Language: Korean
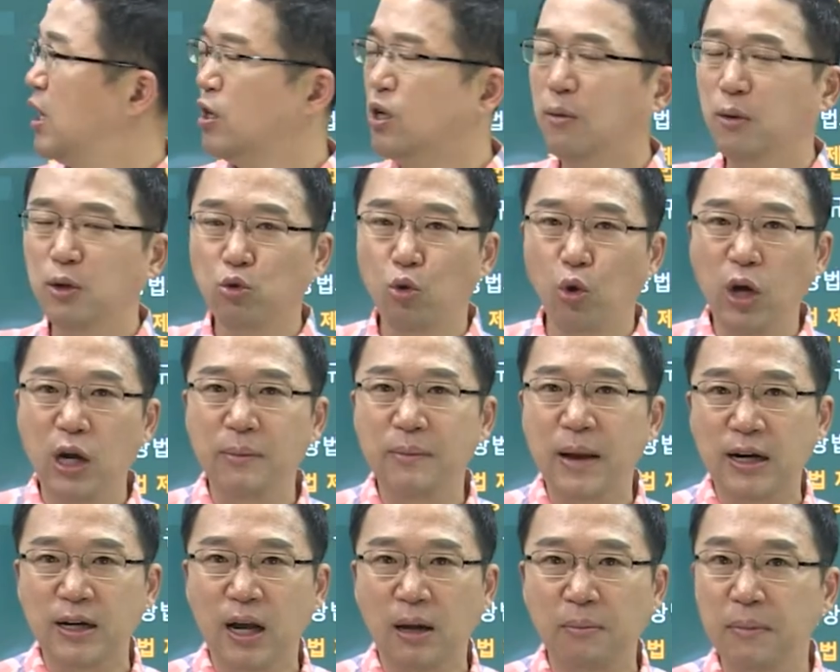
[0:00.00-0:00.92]
그러면 논리
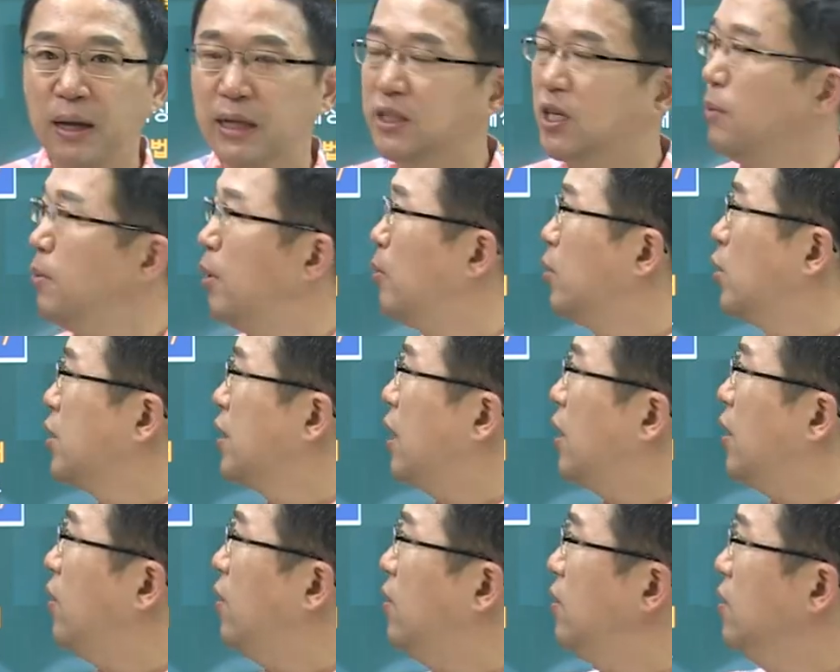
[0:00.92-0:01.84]
맥락만
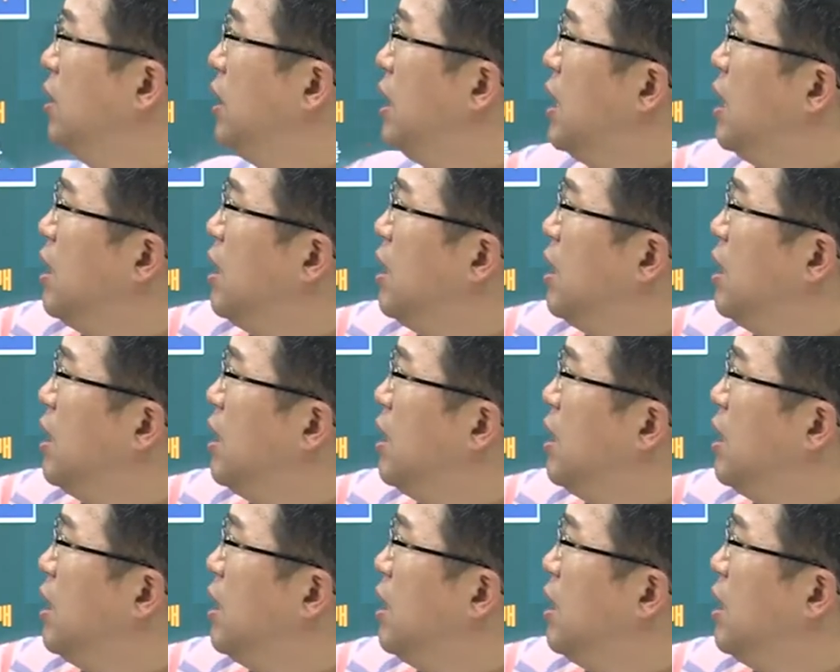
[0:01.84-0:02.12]
잡아볼게요.